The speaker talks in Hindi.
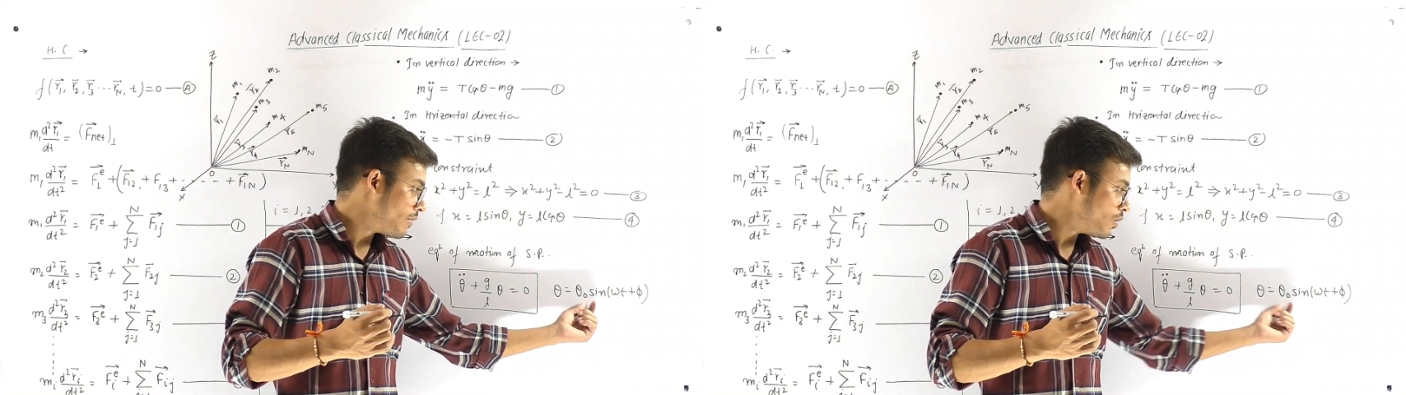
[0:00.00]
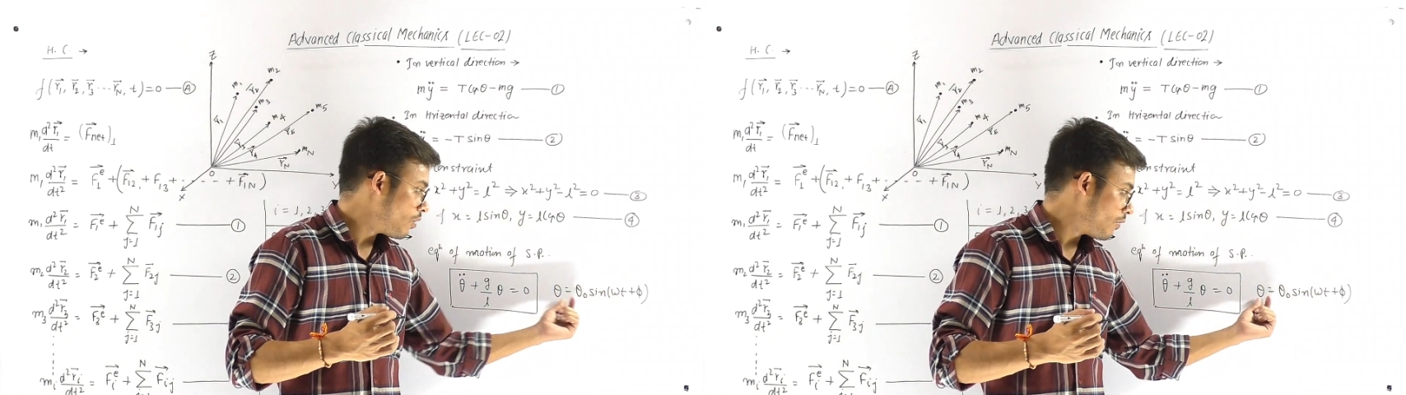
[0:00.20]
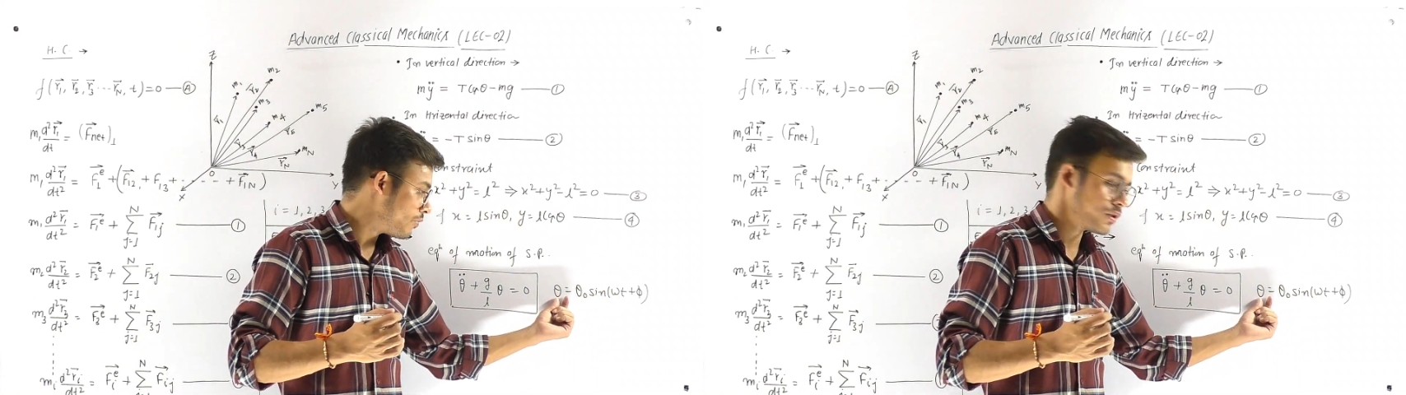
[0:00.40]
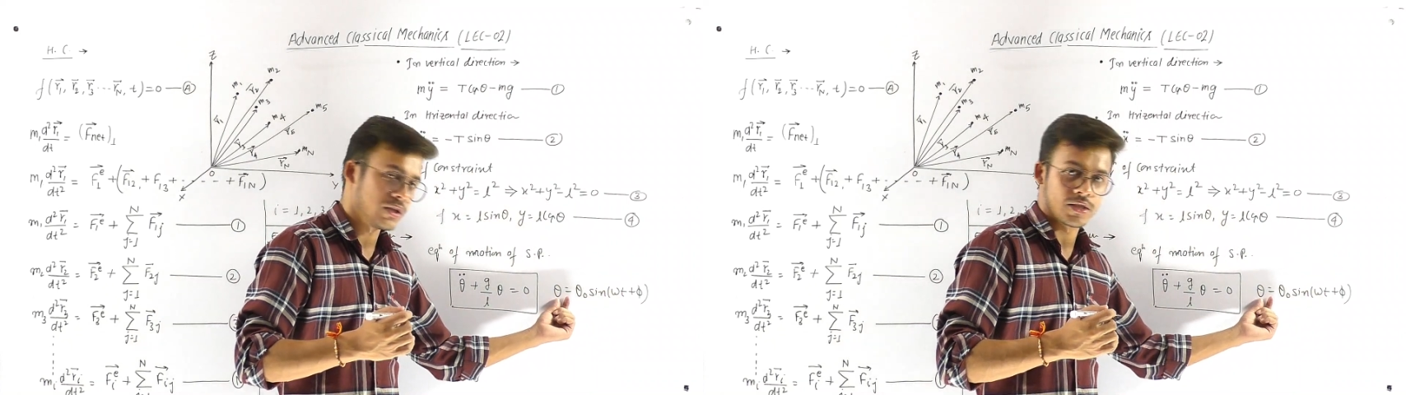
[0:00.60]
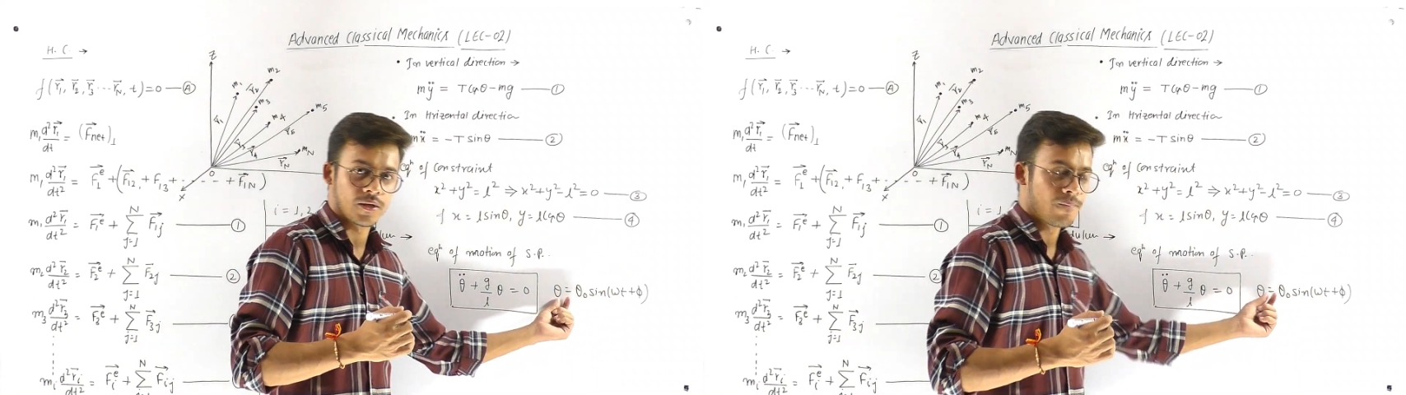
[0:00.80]
वैल्यू ऑफ
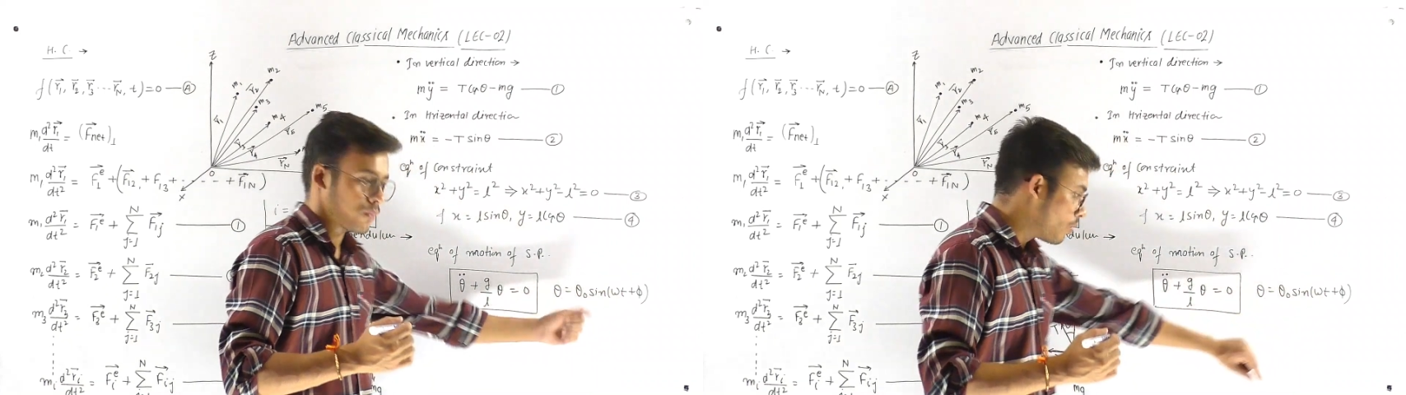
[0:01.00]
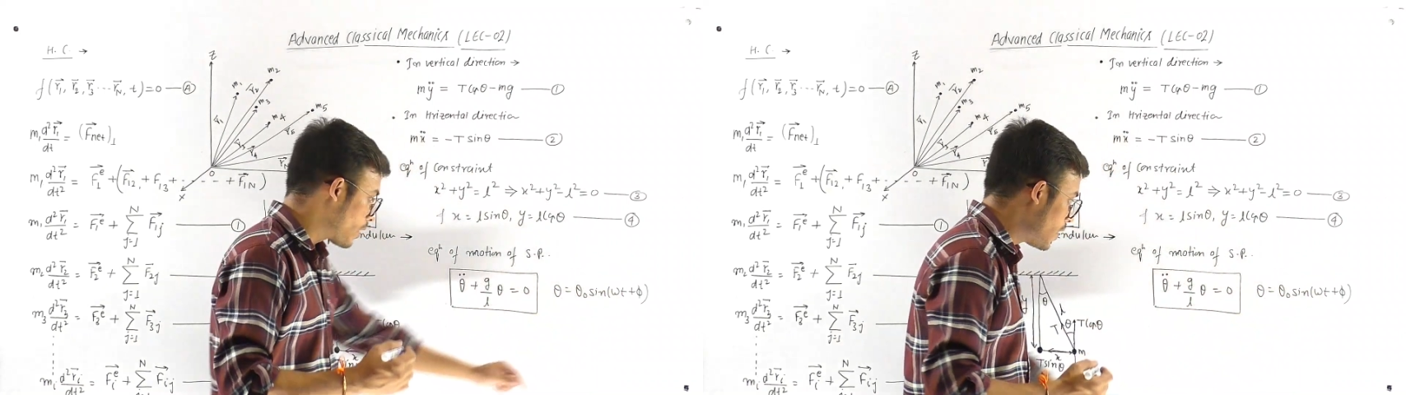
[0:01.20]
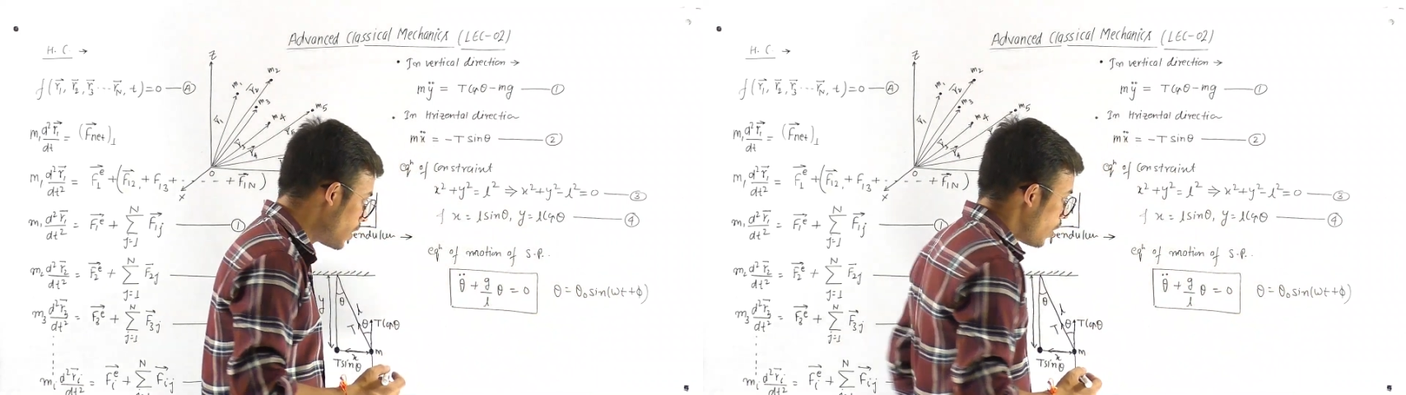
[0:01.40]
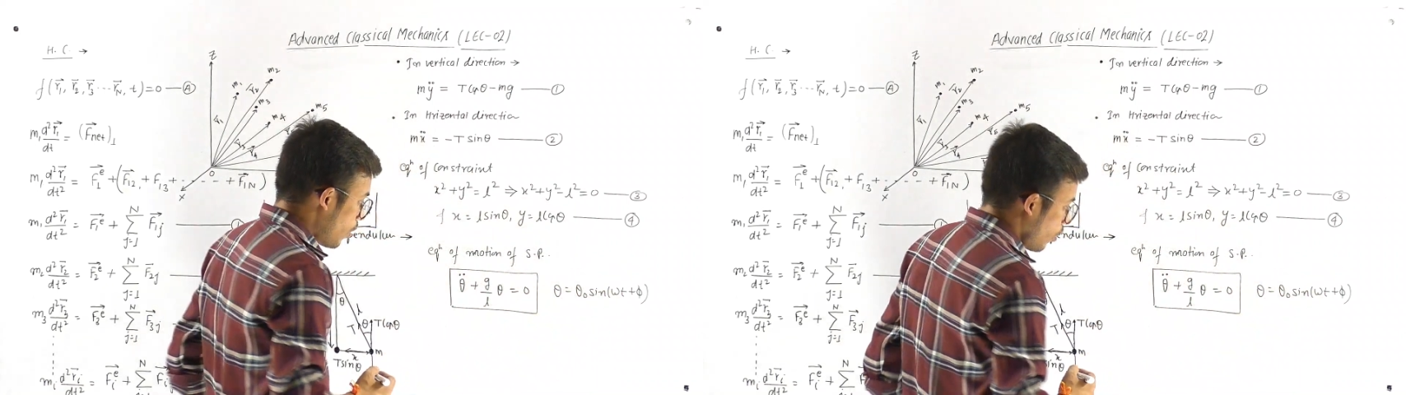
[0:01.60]
थीटा ओके